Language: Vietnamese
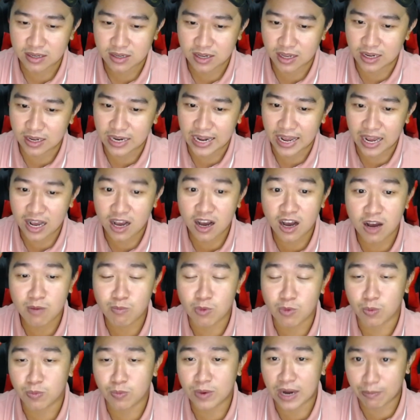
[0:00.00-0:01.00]
thì đã hơn
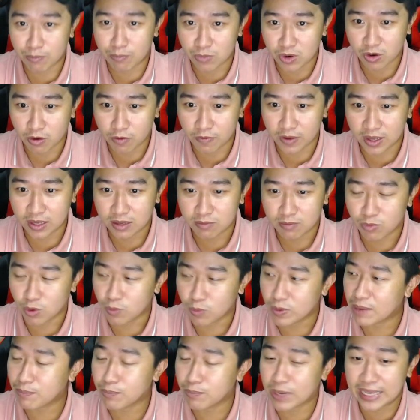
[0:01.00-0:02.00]
một năm rồi vị một
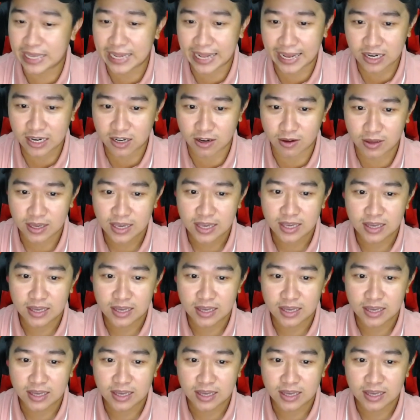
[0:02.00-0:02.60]
năm mấy tháng rồi